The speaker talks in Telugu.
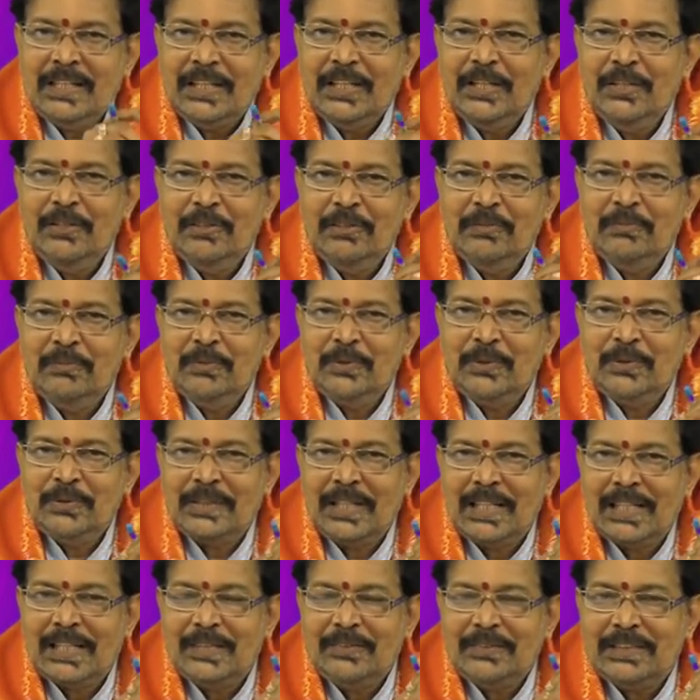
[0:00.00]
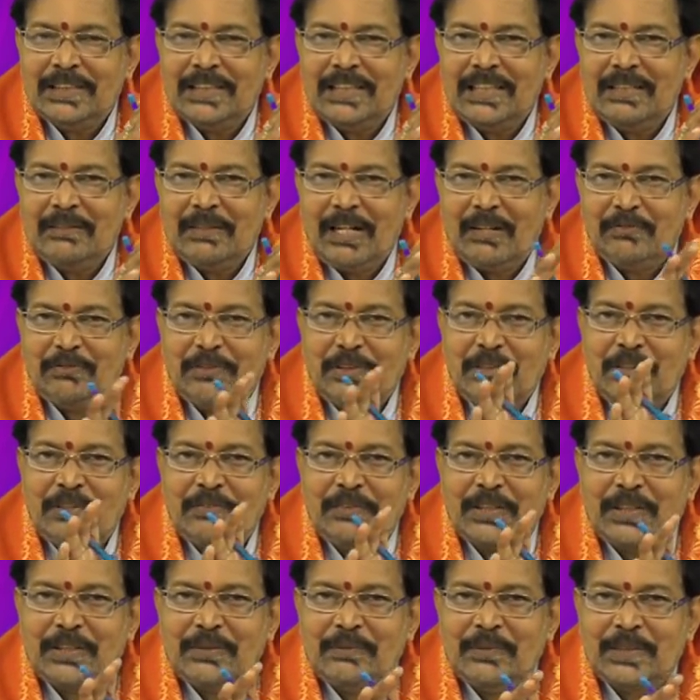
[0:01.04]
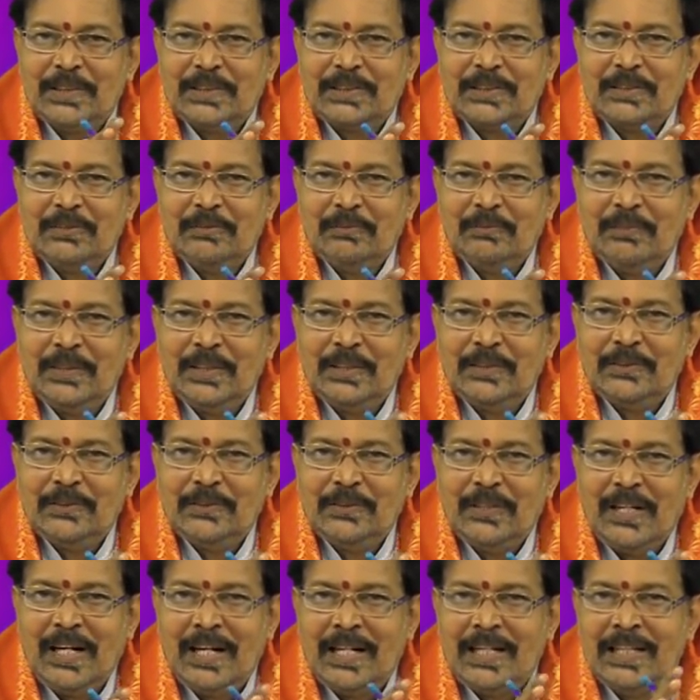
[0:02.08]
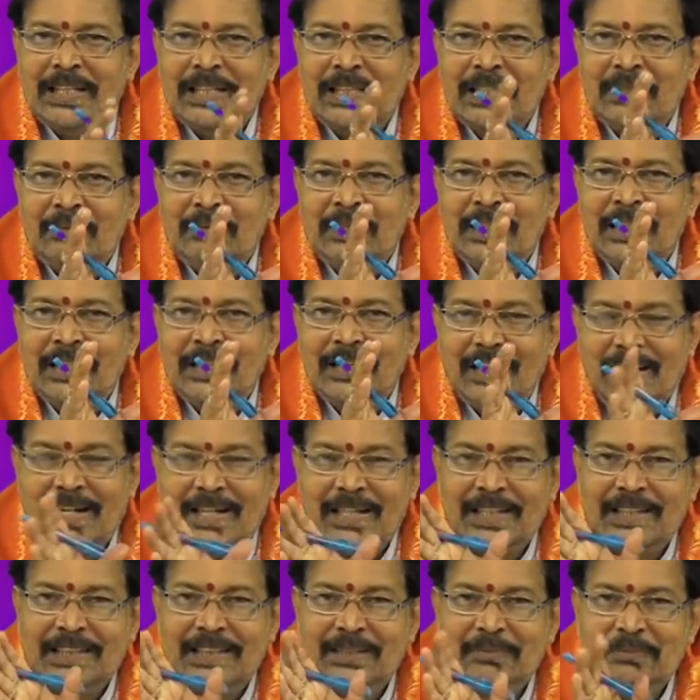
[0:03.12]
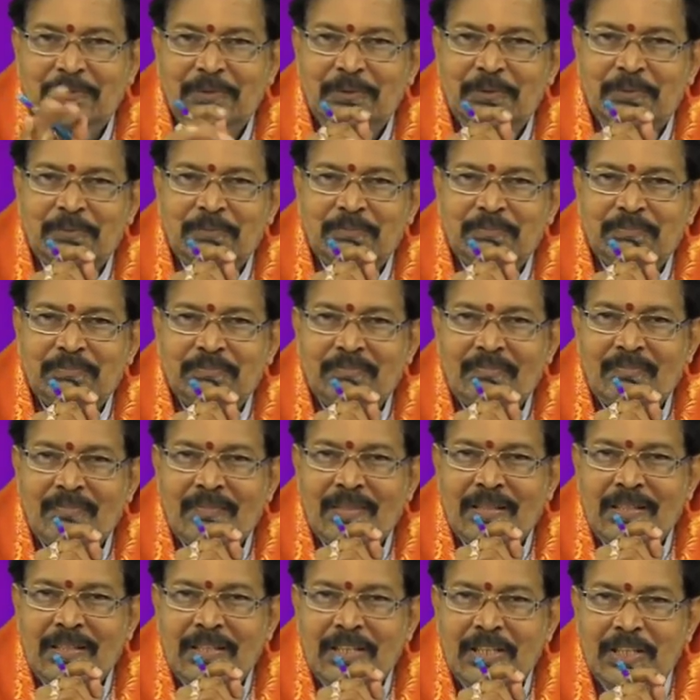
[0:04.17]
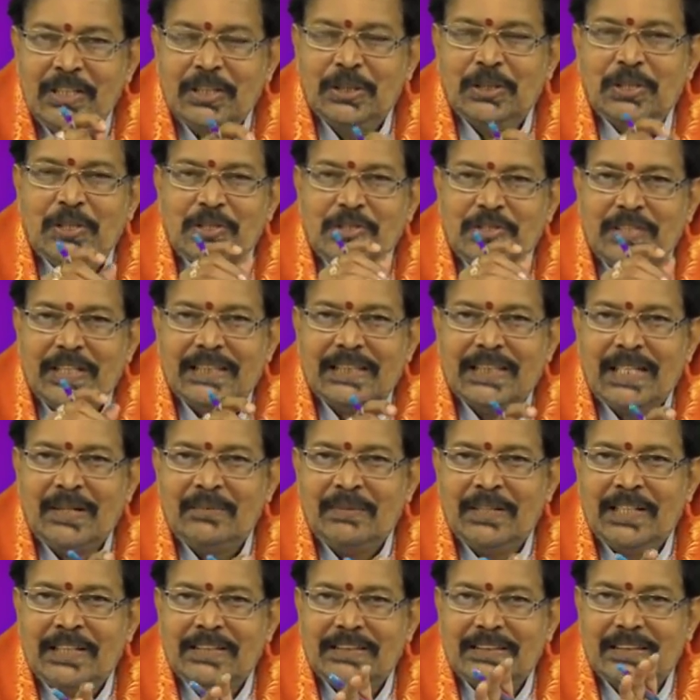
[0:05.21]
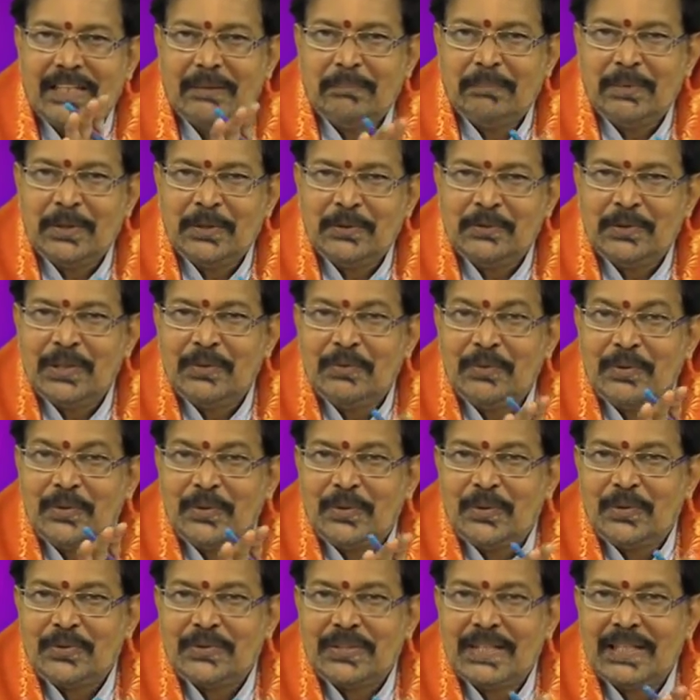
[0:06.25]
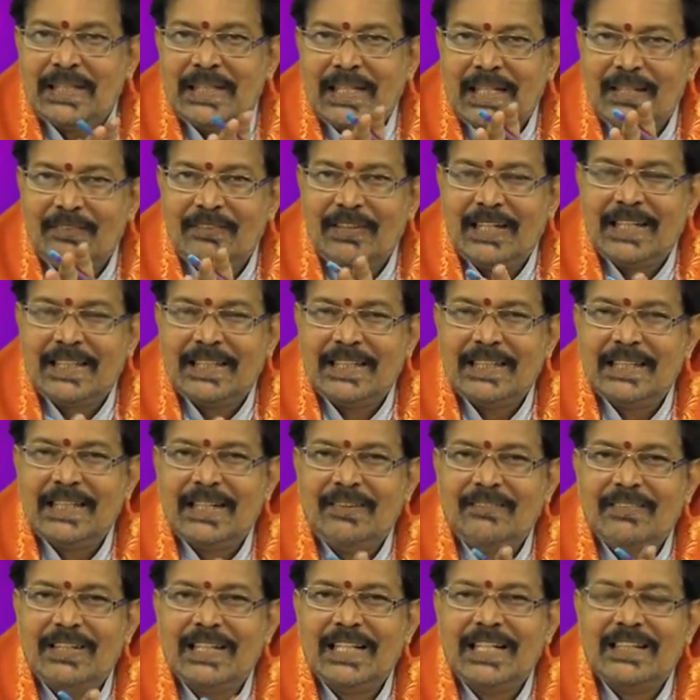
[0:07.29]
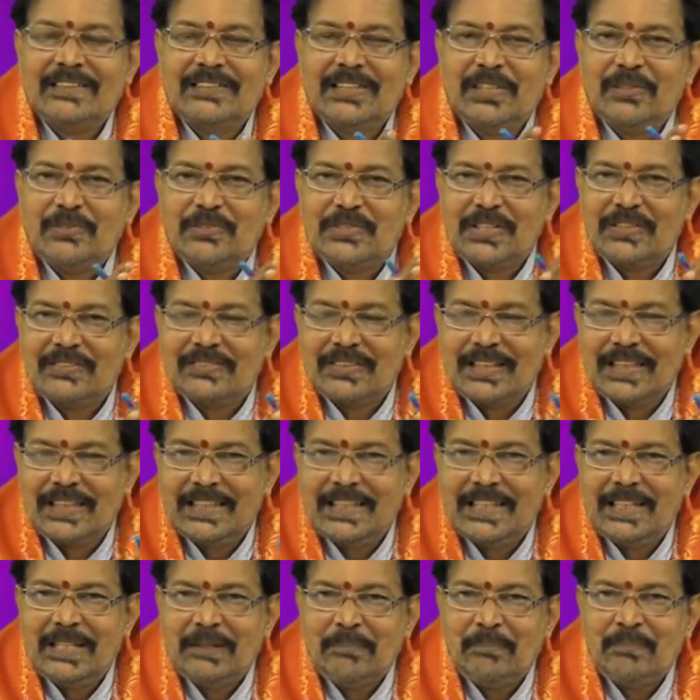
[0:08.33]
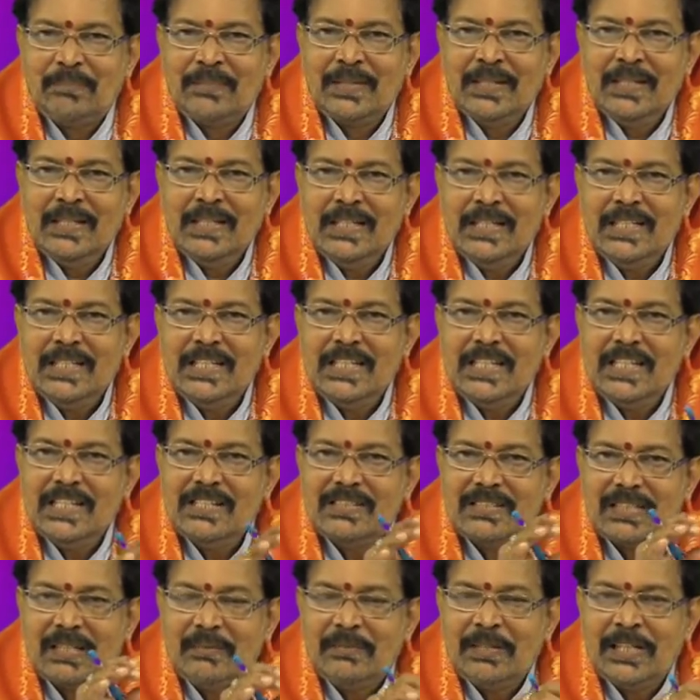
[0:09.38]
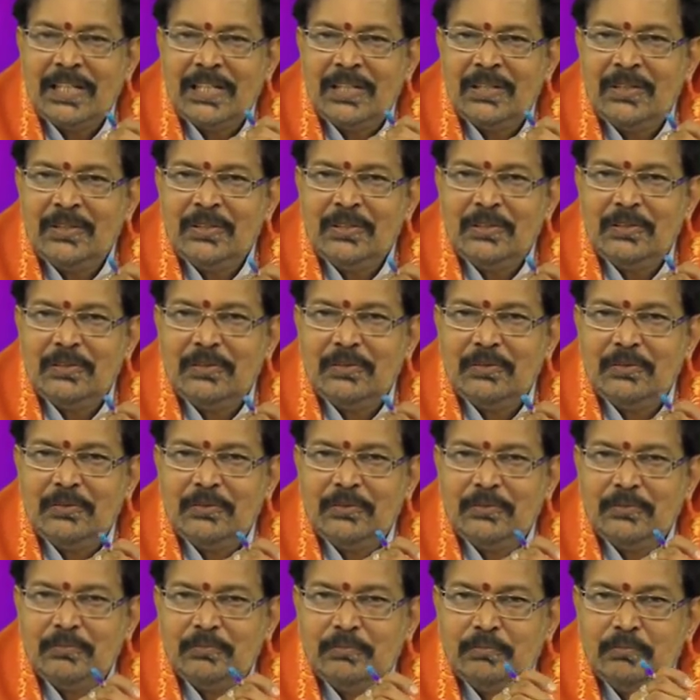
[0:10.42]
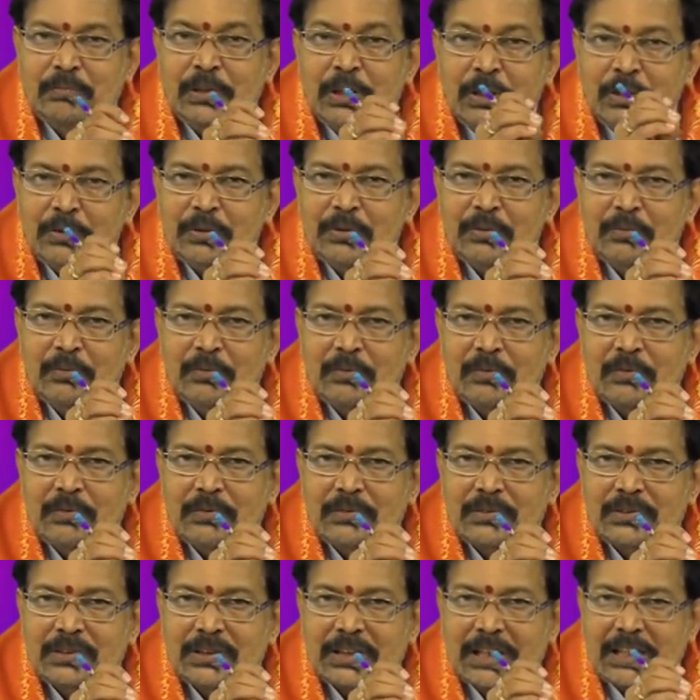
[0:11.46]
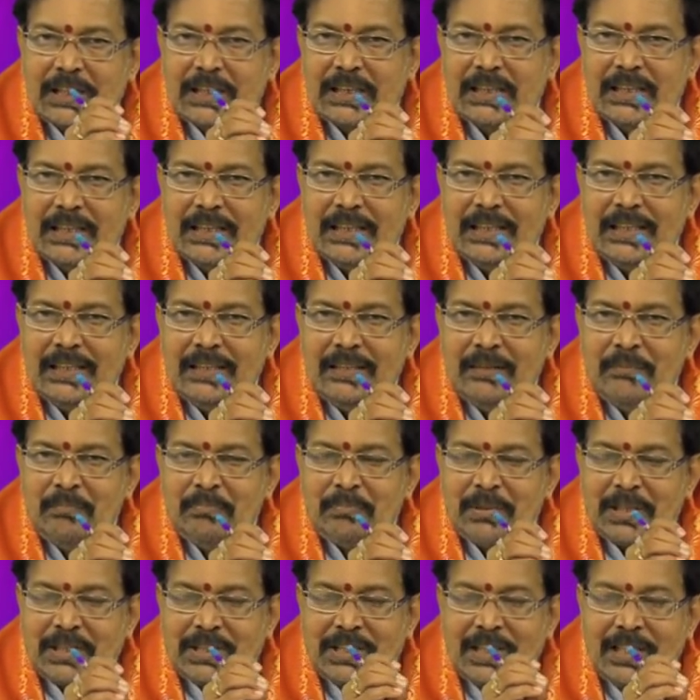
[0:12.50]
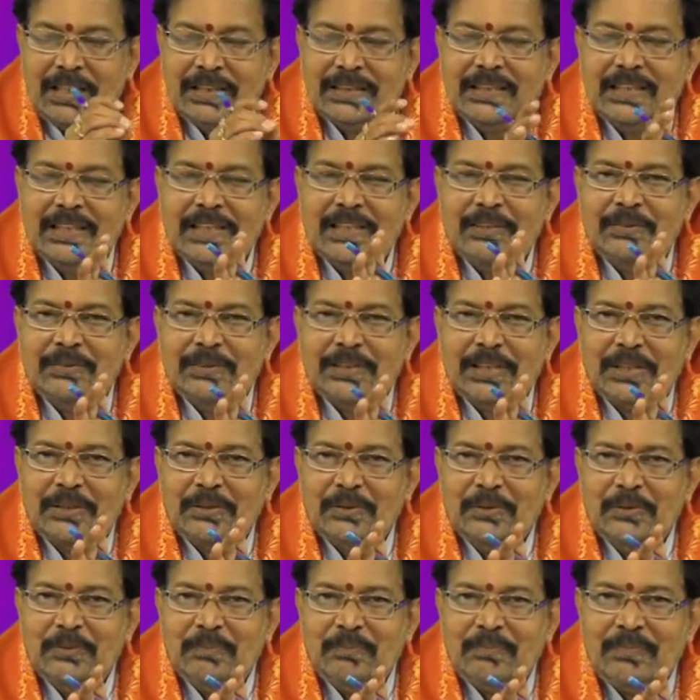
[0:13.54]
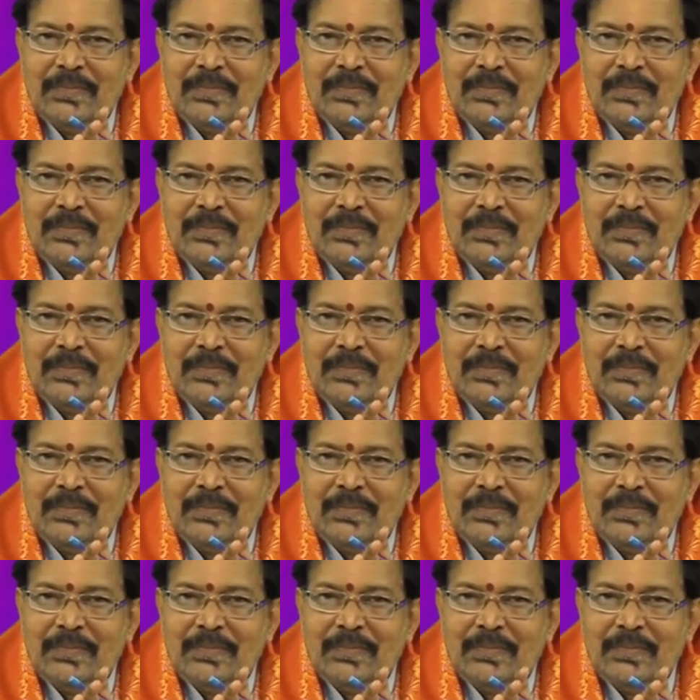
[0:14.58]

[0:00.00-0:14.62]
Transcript: రెండు మూడు నాలుగవ తేదీ ఆఫ్టర్నూన్ వరకు మాత్రం మీకు ఆనందమే ఆనందము ఏదో చేద్దామనే తపన కూడా ఒక్కోసారి నెరవేరటానికి అవకాశాలు వచ్చేస్తాయి ఈ సమయంలో మీరు చక్కగా ప్రశాంతంగా ఉంటారు